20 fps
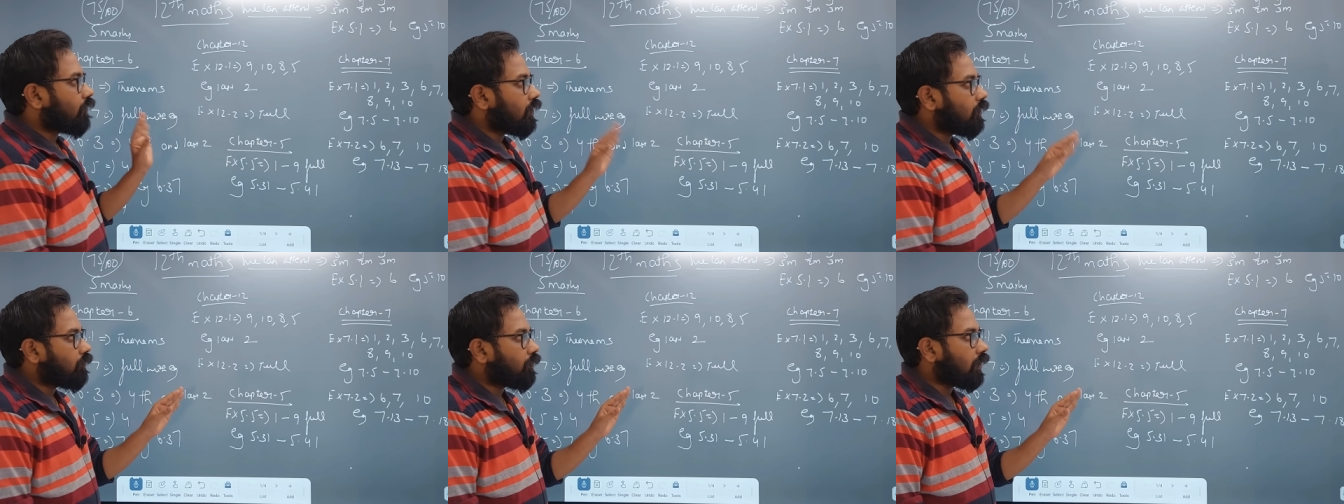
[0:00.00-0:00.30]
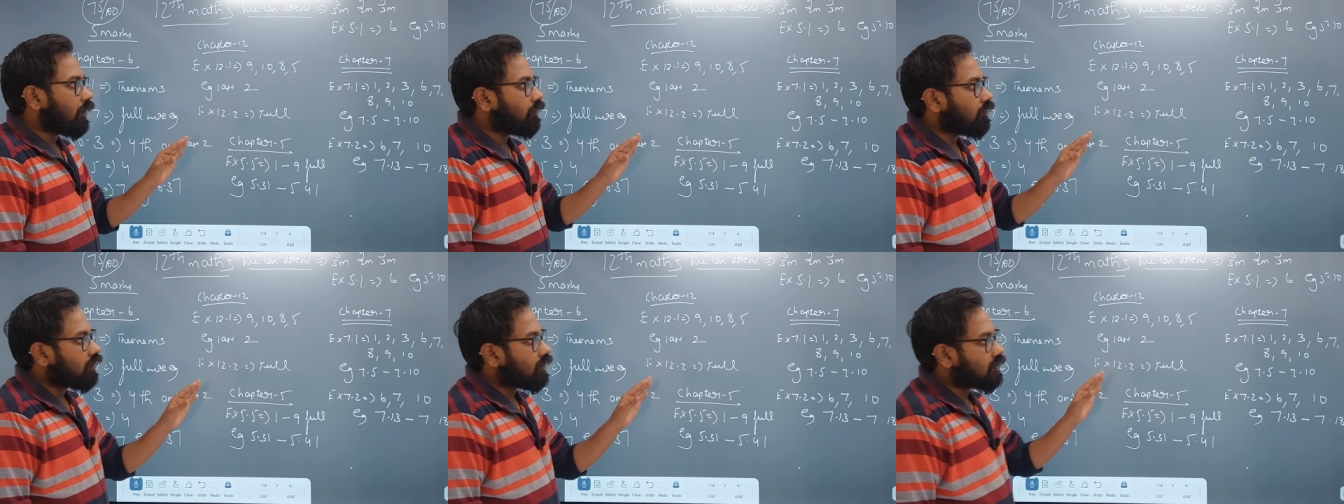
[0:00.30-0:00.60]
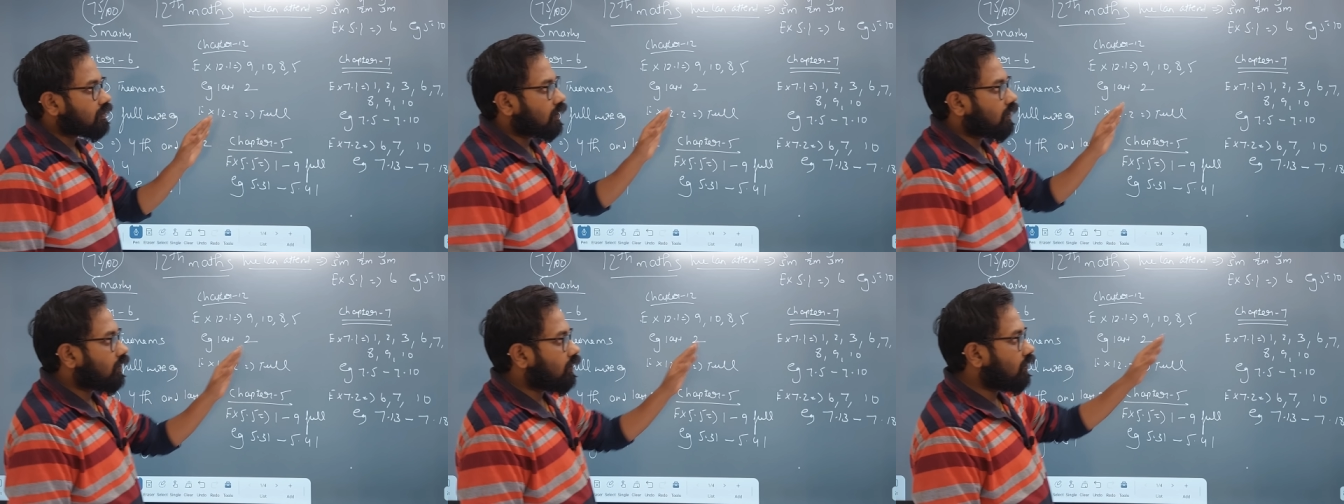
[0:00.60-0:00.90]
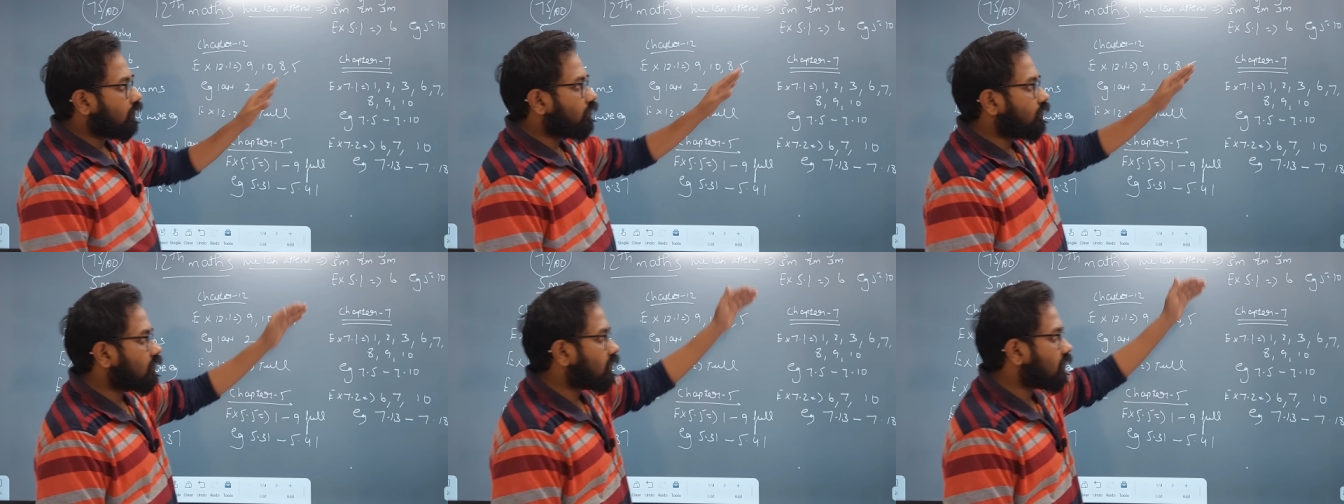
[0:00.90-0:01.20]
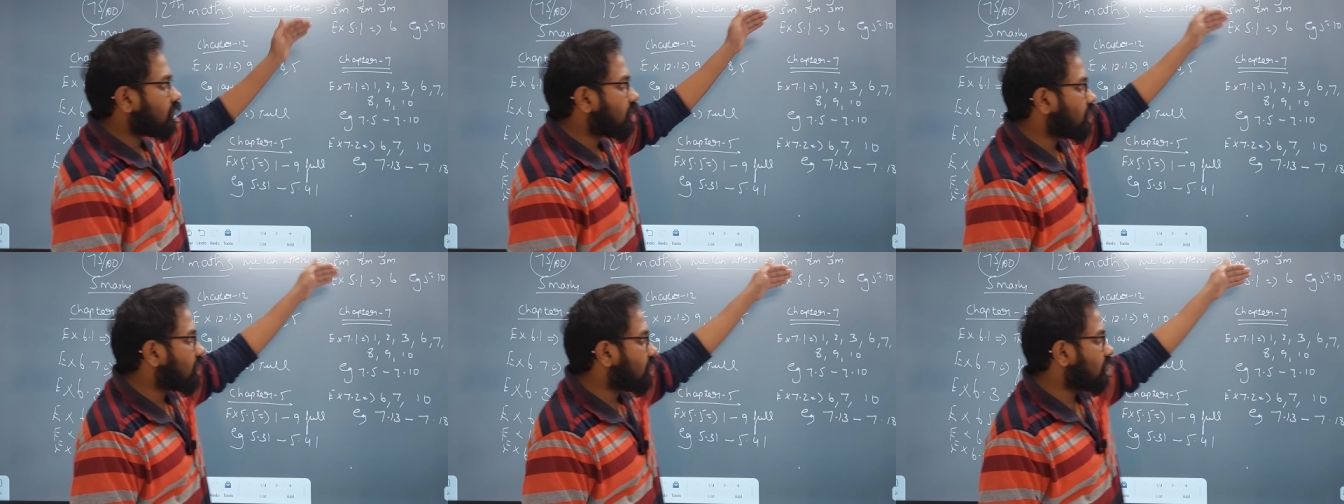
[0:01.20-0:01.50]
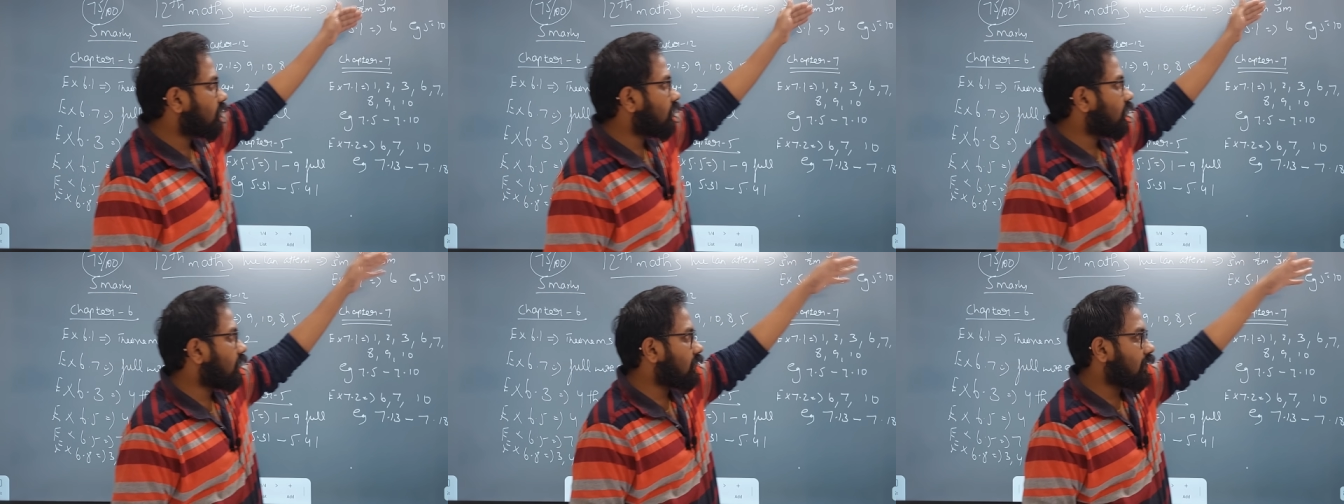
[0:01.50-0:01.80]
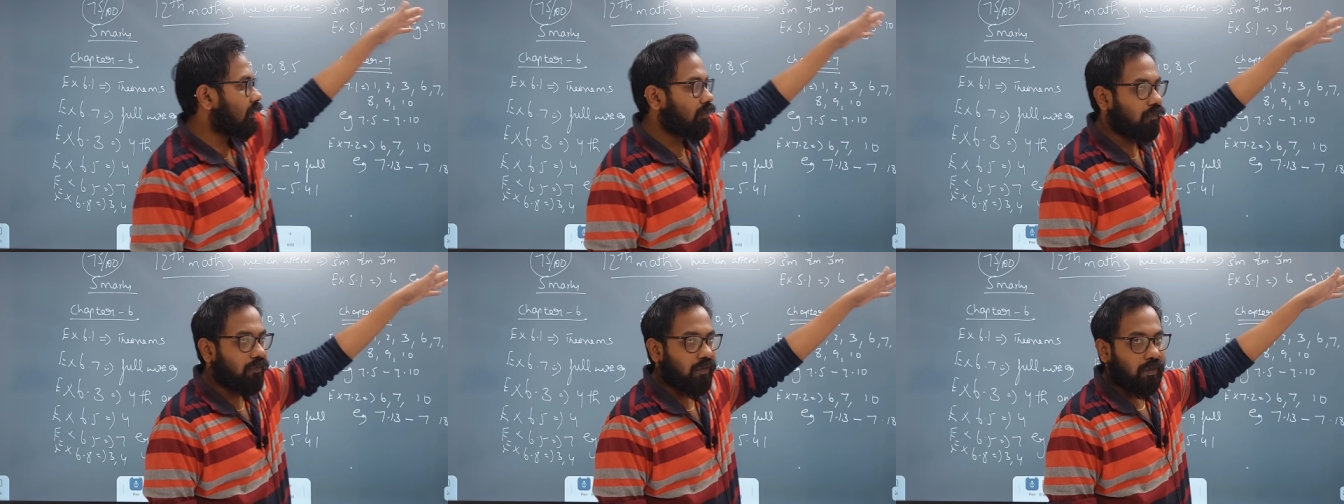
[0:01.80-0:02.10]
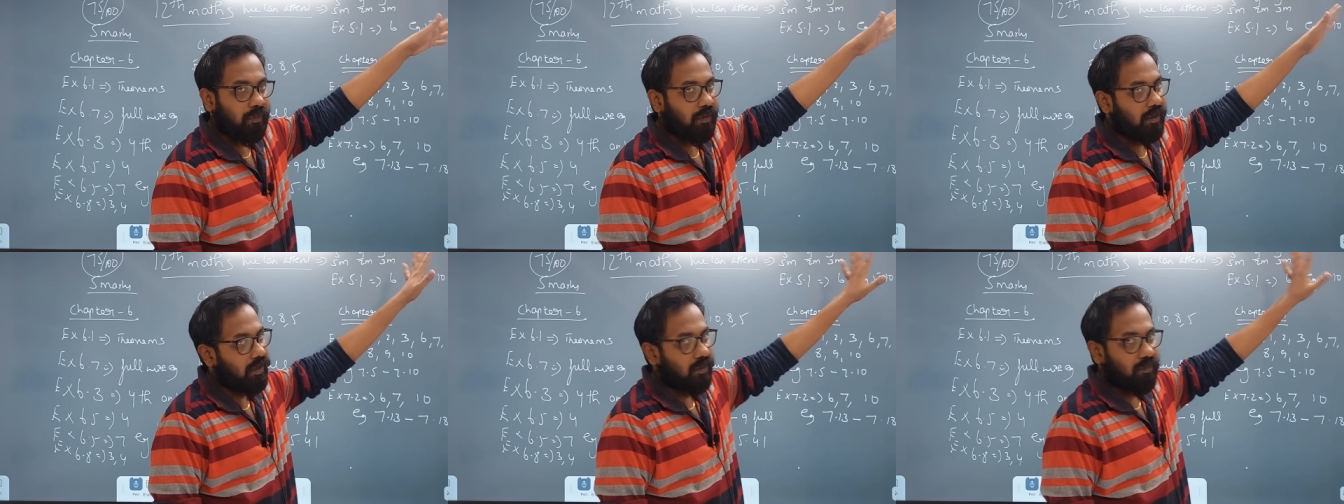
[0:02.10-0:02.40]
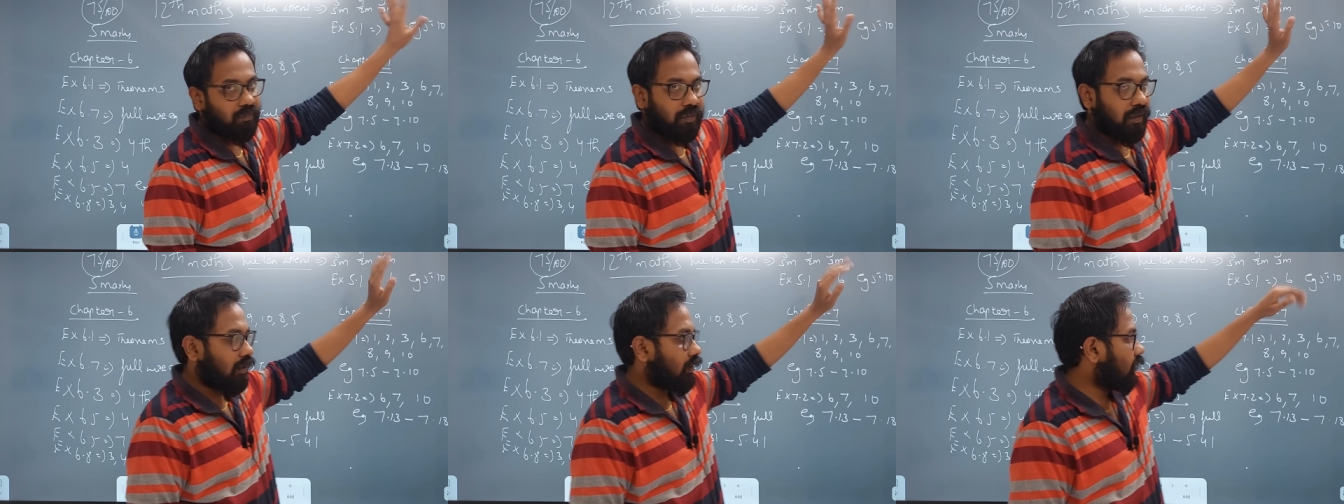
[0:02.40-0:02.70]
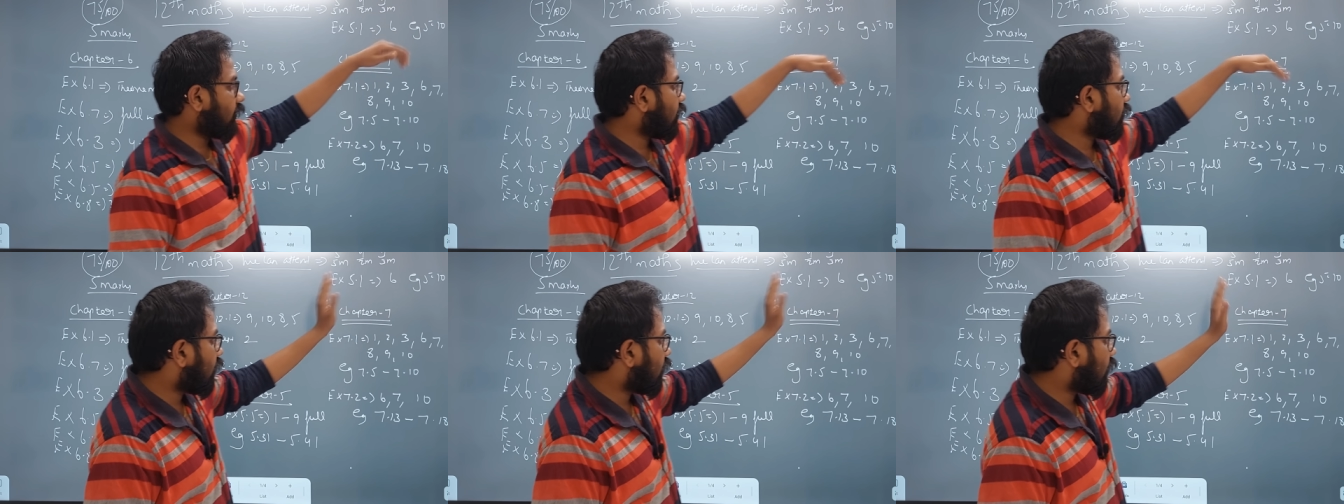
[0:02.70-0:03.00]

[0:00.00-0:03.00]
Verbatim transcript: ஃபைவ் பாயிண்ட் ஒன்ல சர்க்கிள் இக்குவேஷன் சிக்ஸ்த்து எக்ஸாம்பிள் ஃபைவ் பாயிண்ட் டென் பார்த்துருங்க